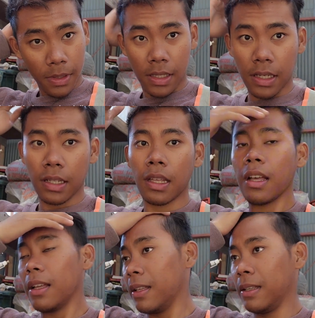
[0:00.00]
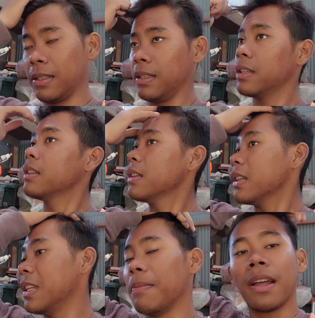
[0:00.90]
beginilah
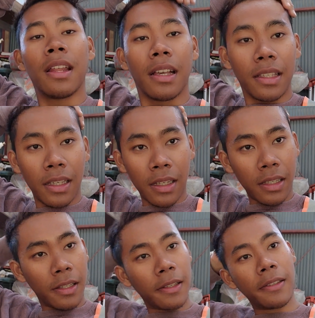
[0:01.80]
dimana aja